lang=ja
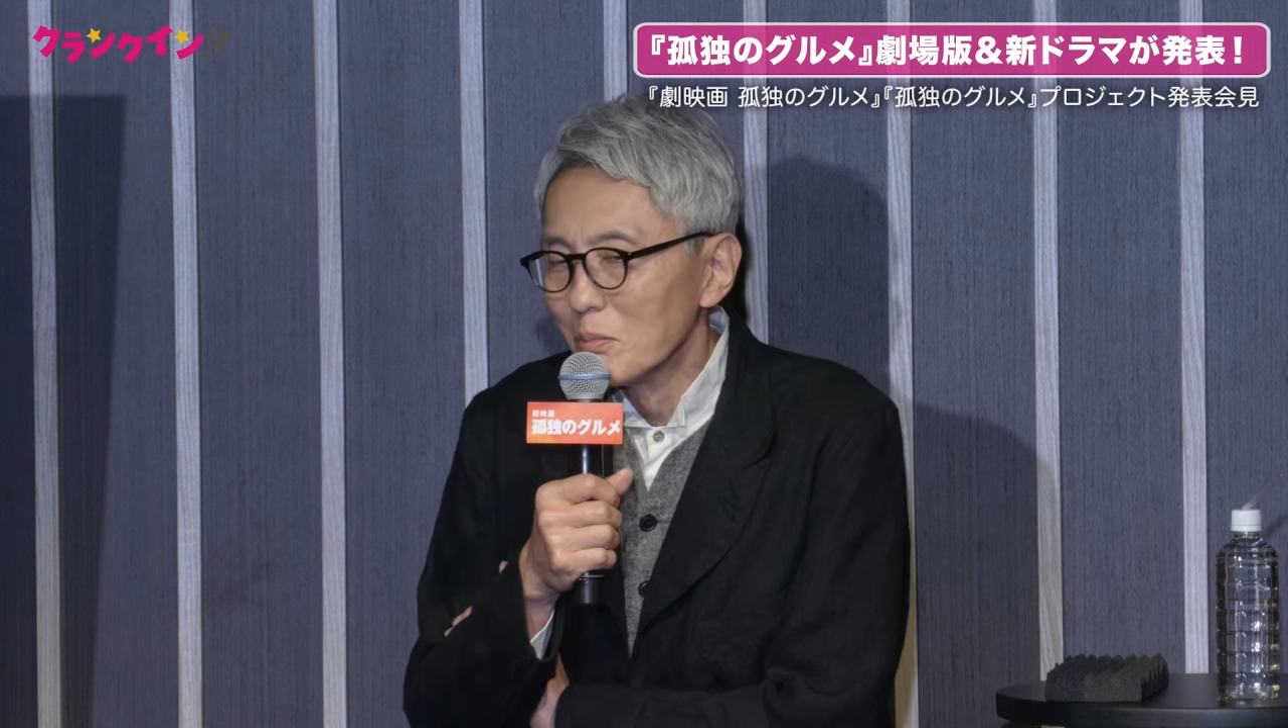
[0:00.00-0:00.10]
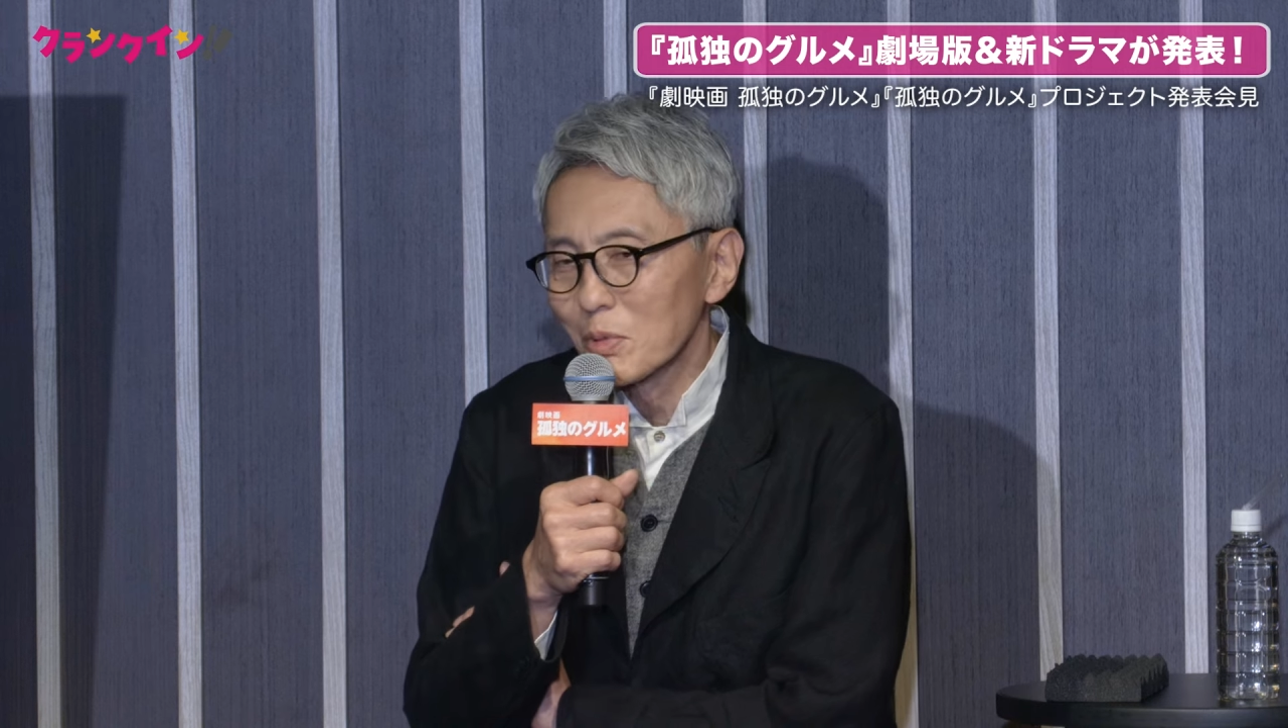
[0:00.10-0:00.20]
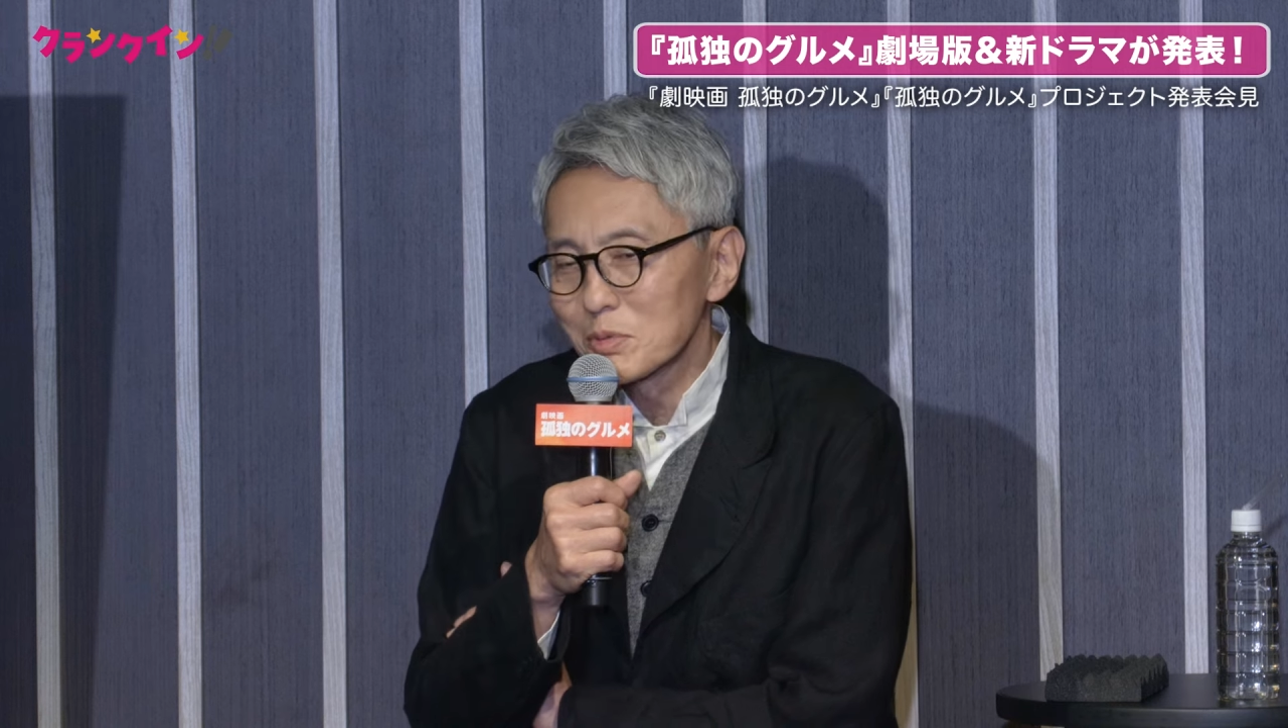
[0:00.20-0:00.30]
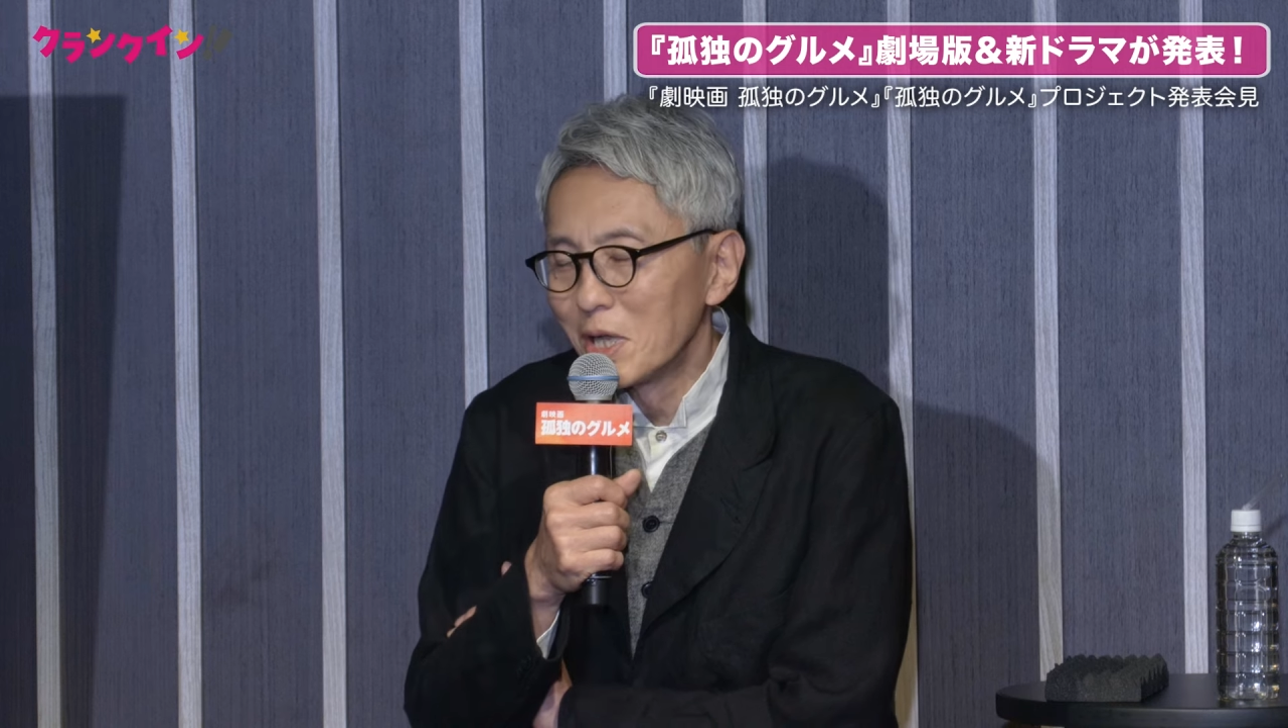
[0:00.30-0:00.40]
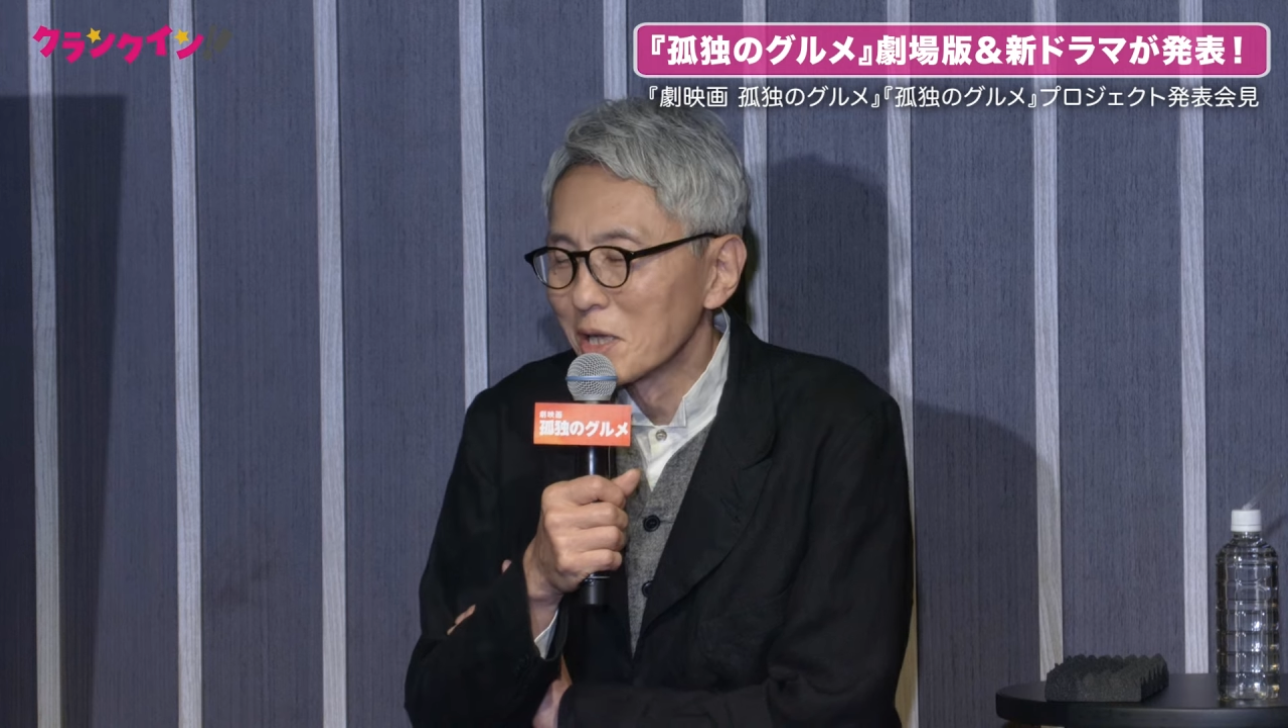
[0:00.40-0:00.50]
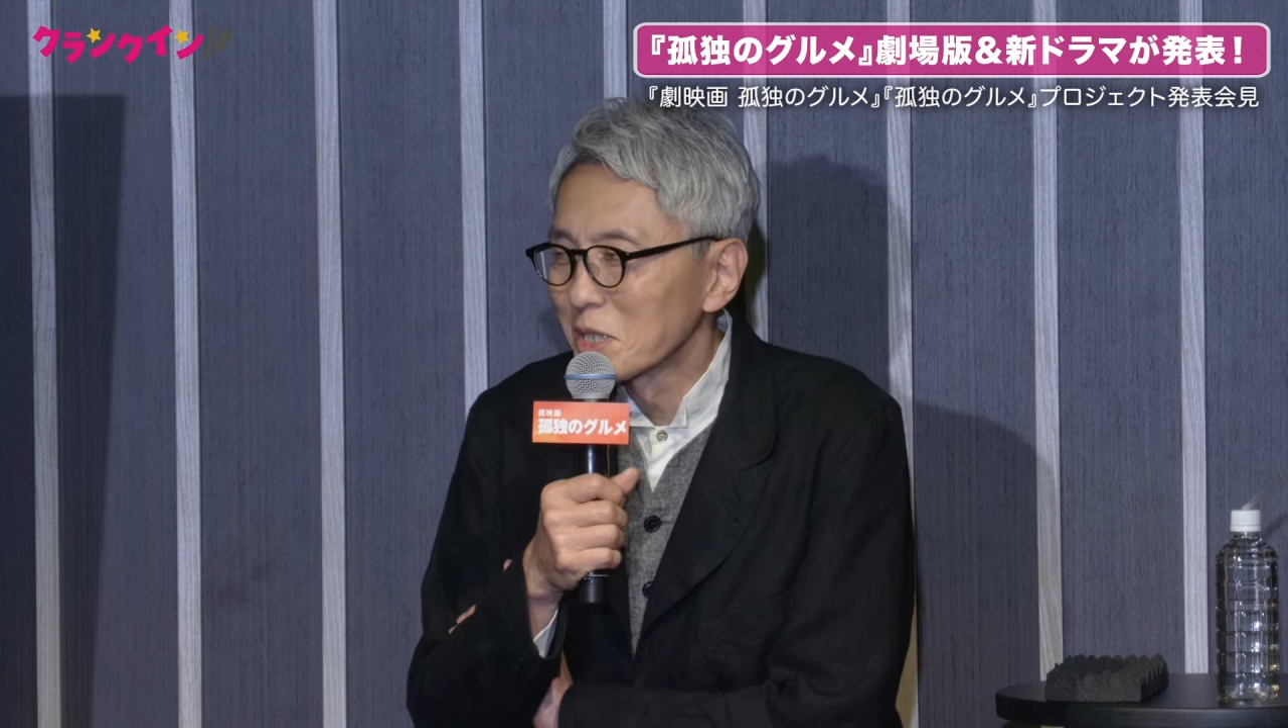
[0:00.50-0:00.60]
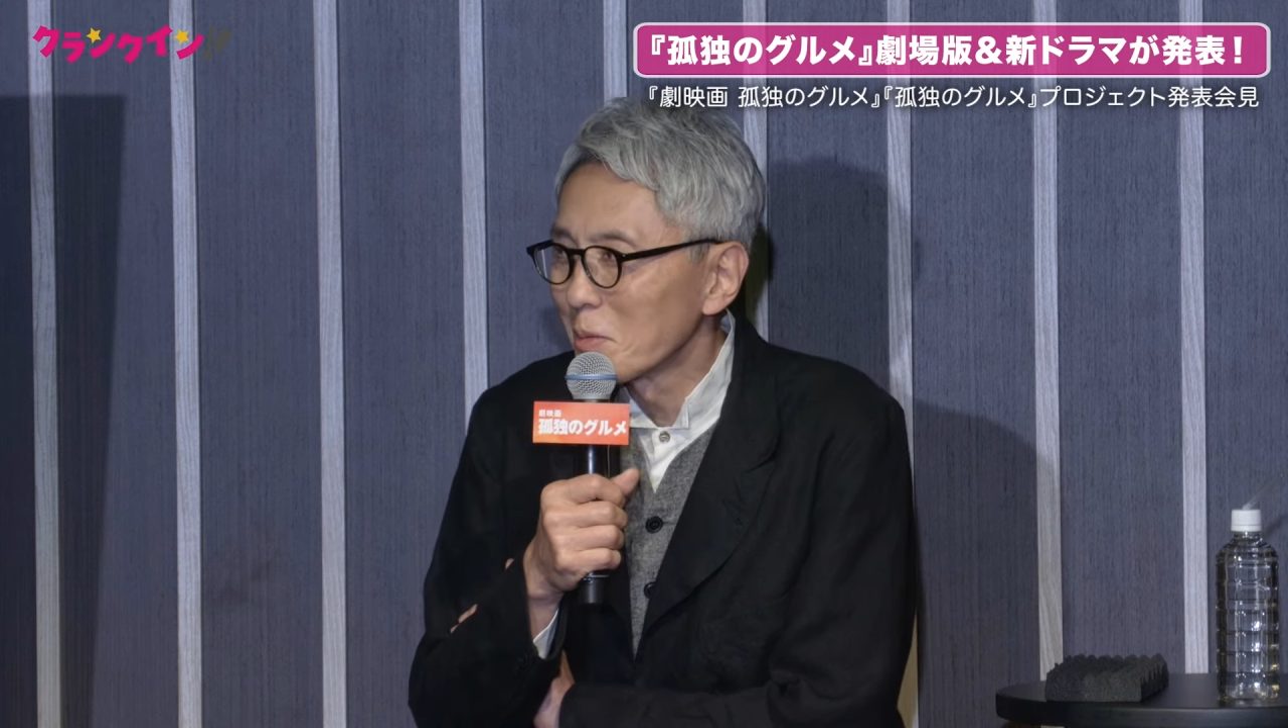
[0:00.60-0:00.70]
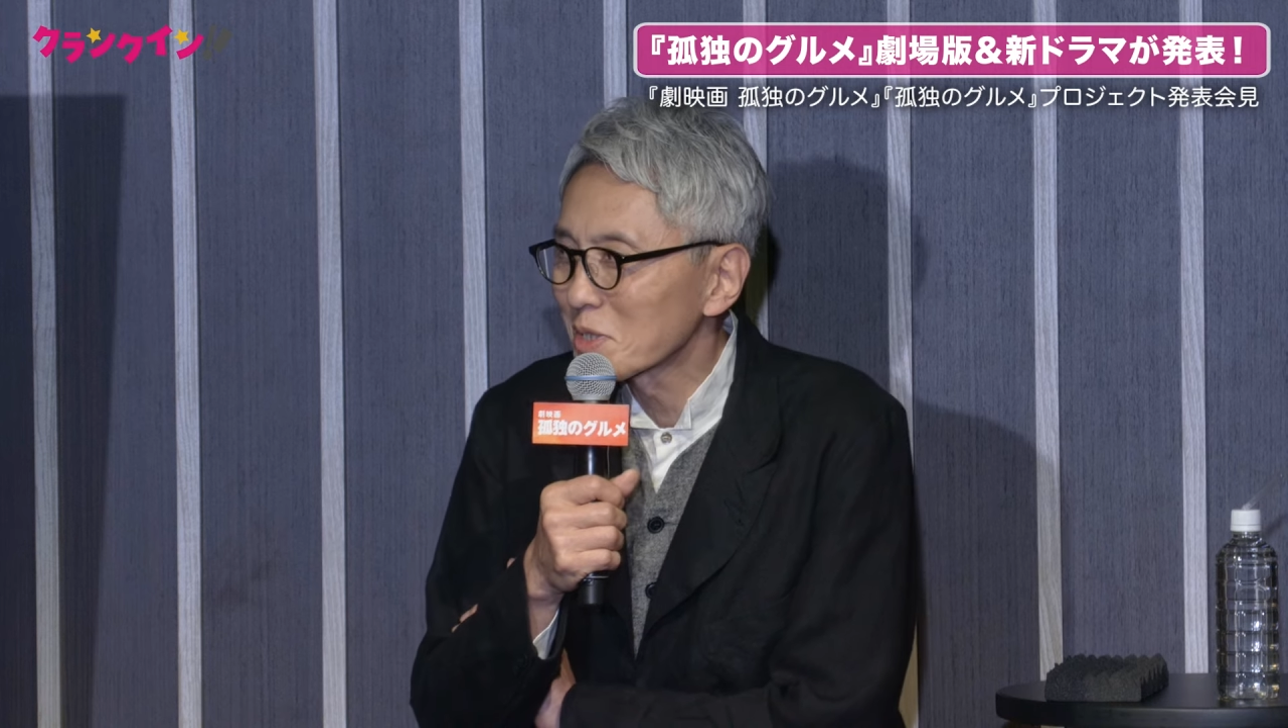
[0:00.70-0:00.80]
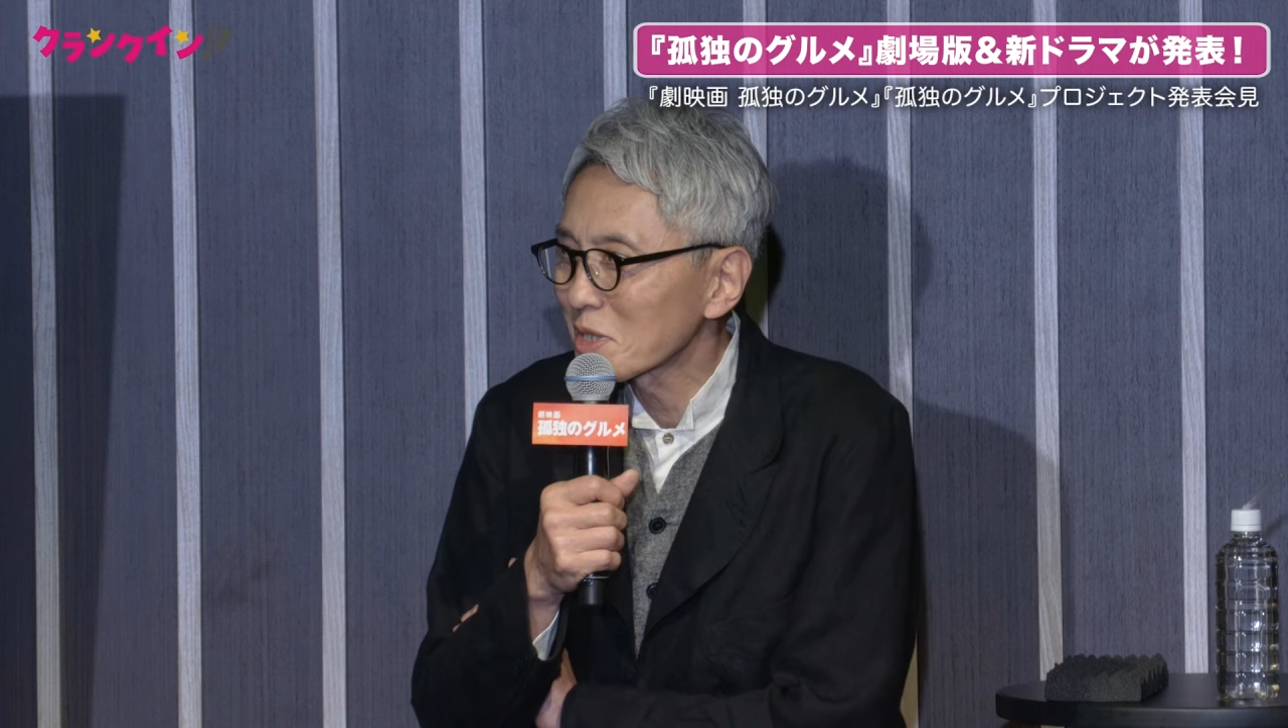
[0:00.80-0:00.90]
僕の頭